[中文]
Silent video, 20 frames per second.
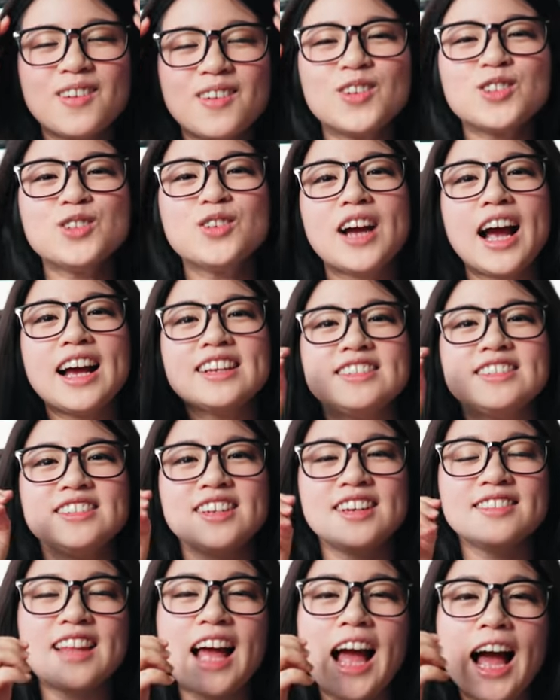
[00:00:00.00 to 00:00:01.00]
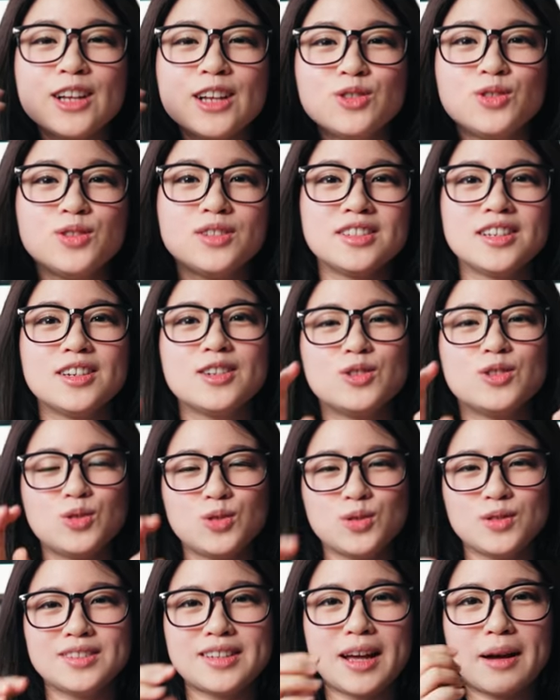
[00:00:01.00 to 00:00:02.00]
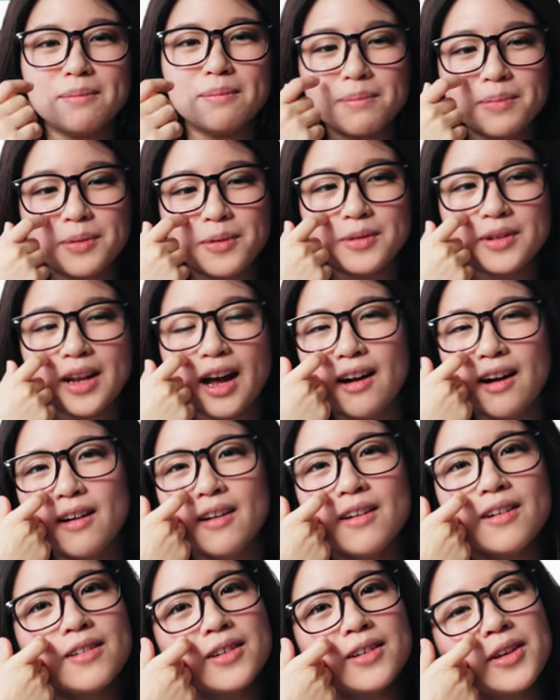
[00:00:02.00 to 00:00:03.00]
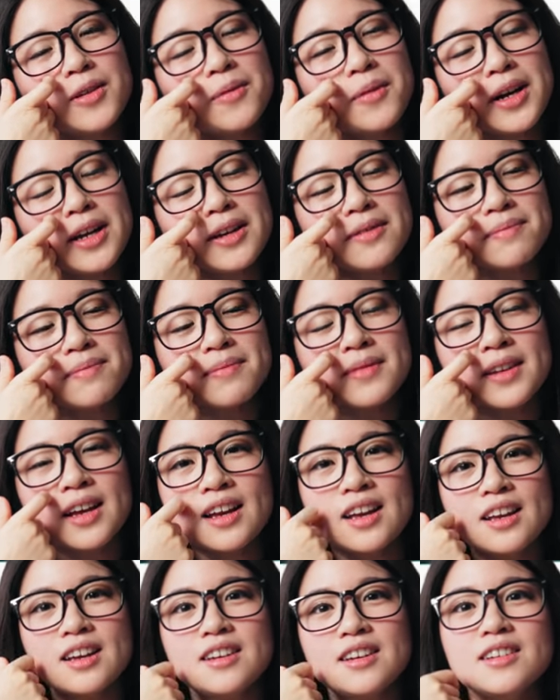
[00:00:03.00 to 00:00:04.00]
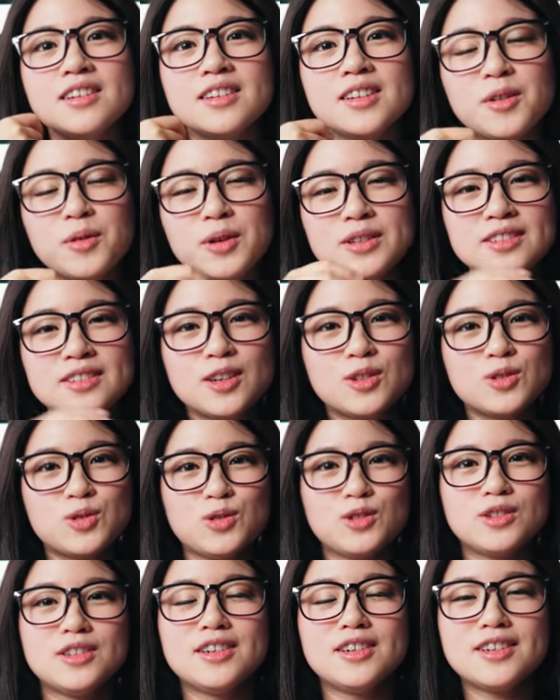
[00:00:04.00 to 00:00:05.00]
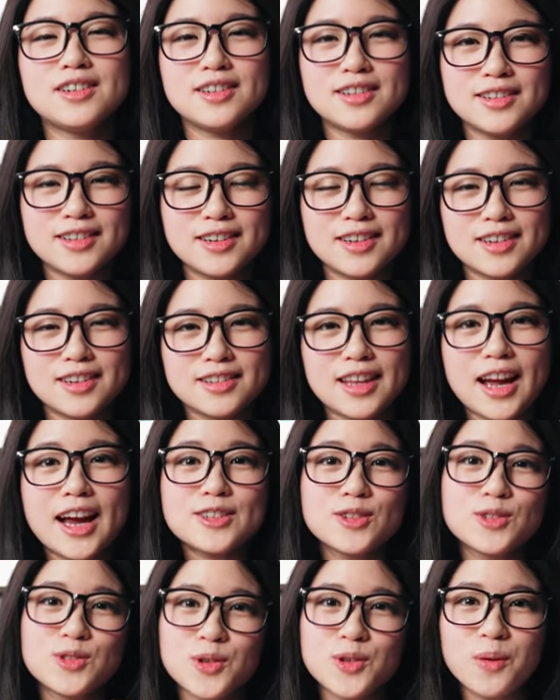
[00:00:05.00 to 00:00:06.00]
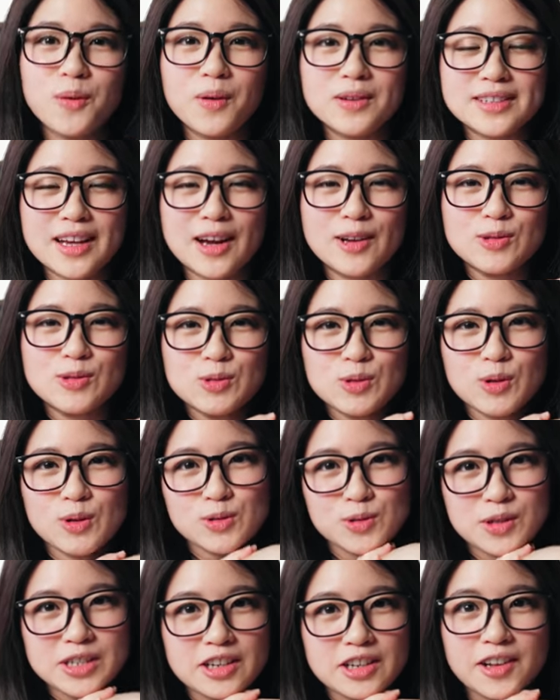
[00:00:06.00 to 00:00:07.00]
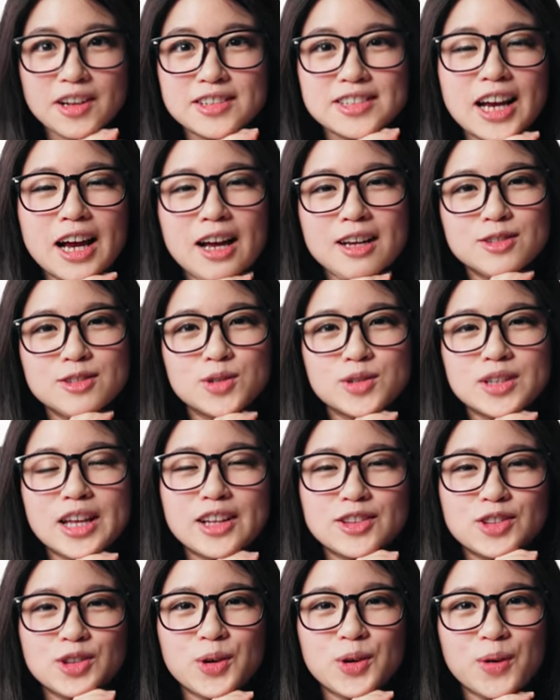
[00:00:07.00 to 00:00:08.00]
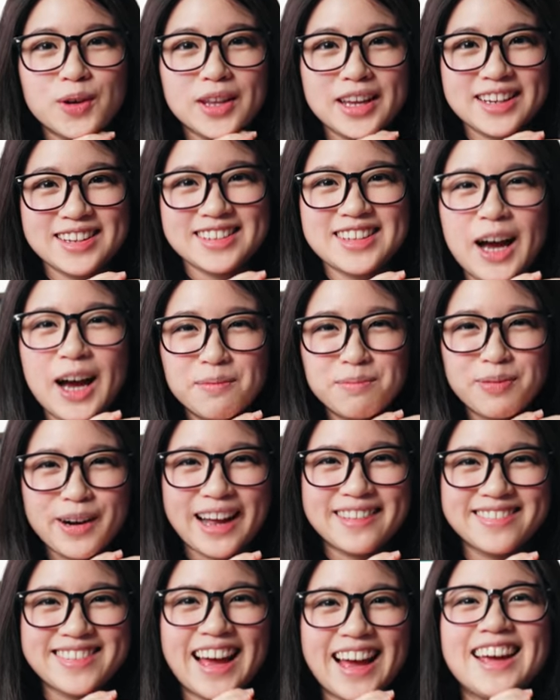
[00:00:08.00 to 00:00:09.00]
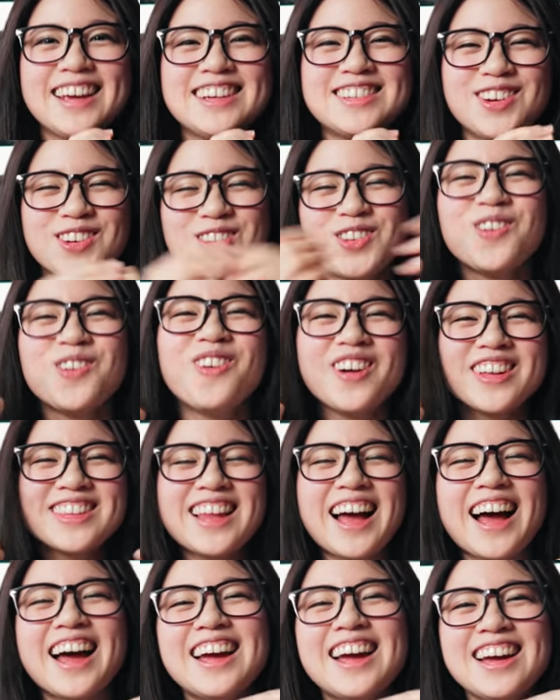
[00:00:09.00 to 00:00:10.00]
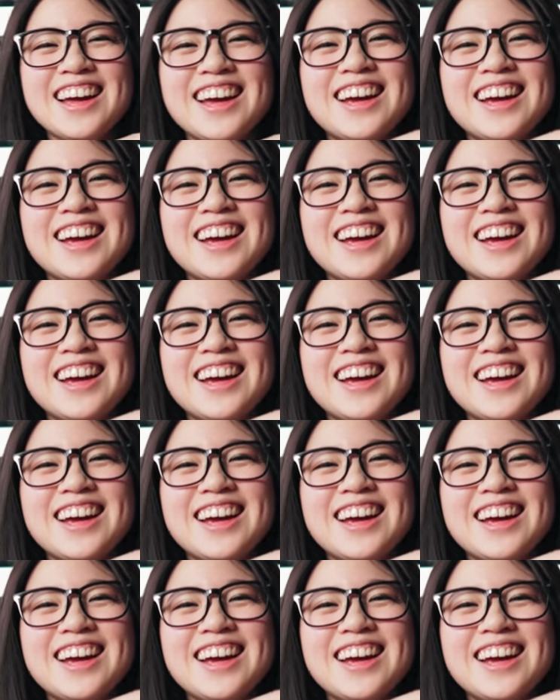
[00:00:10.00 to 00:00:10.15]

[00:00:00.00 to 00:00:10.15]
我就开始先带他去社区散步。然后因为因为社区呢，呃，大概就只有我这样做，所以小当家觉得太丢脸了，他不敢带，都是我带。